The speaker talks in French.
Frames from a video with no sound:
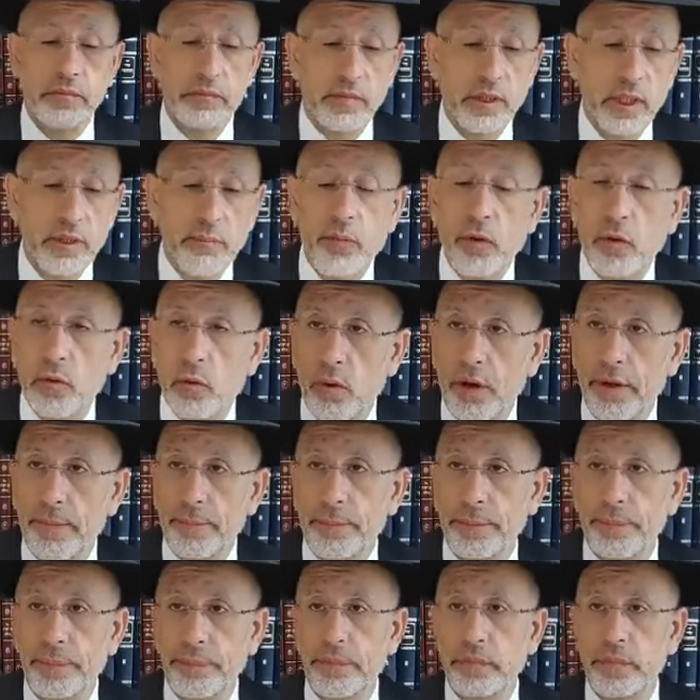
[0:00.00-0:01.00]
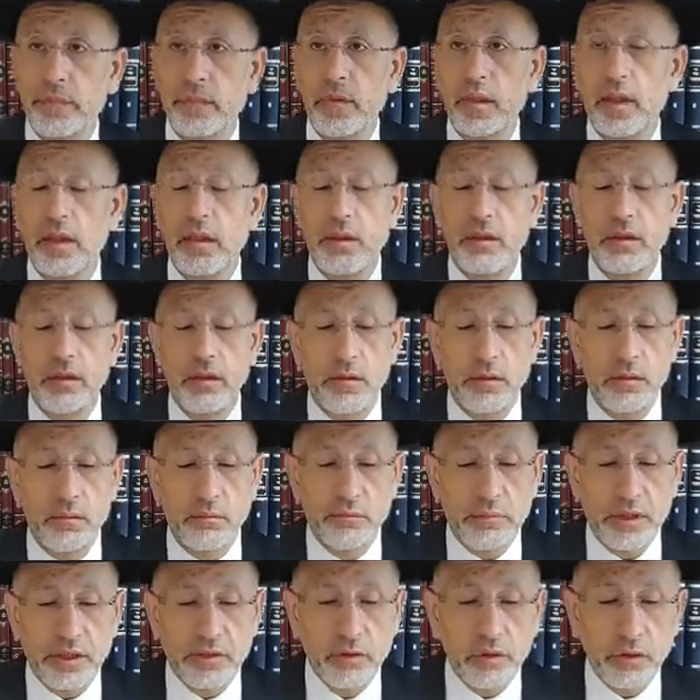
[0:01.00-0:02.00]
Et pourquoi
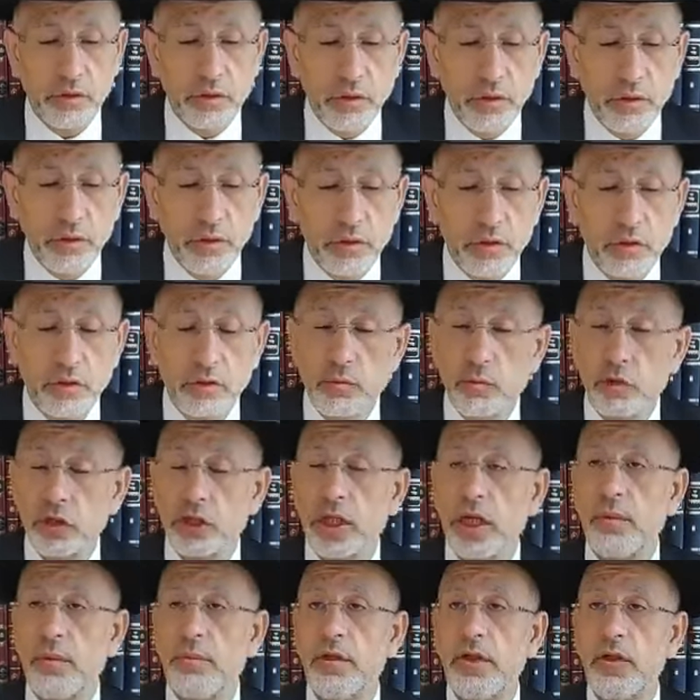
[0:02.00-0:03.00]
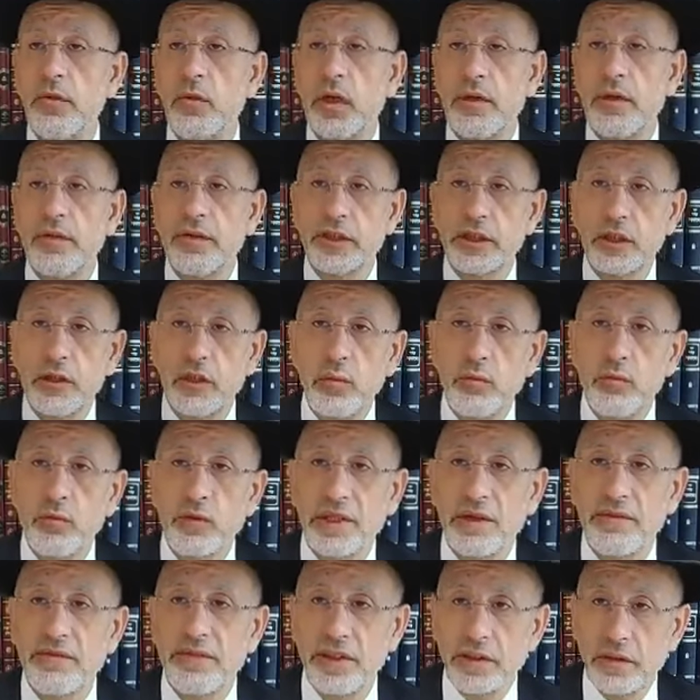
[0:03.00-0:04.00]
Parce que quand mon cher Abbé Noir vachalom
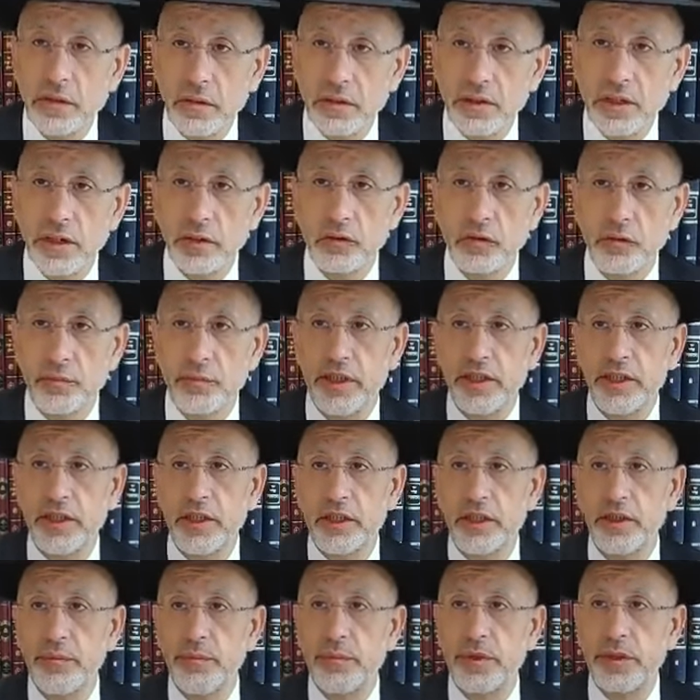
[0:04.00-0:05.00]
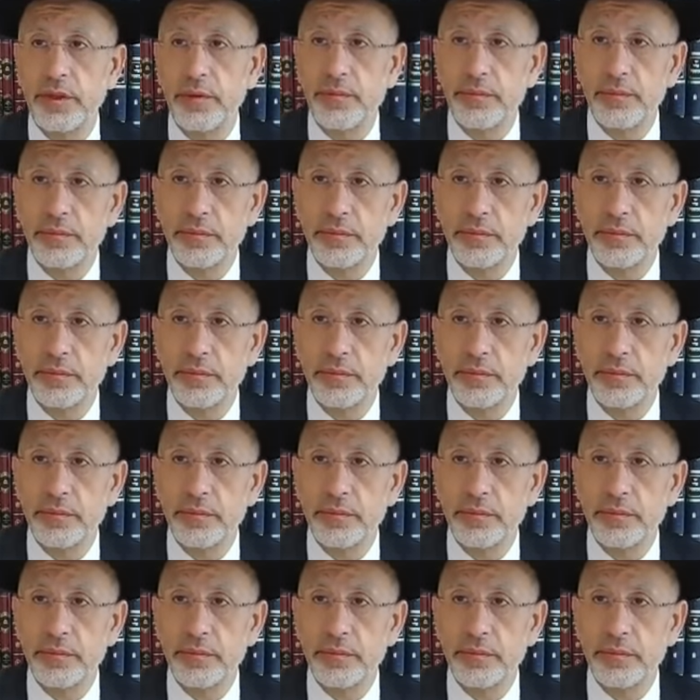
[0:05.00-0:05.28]
nous a fait sortir du pays d'Égypte,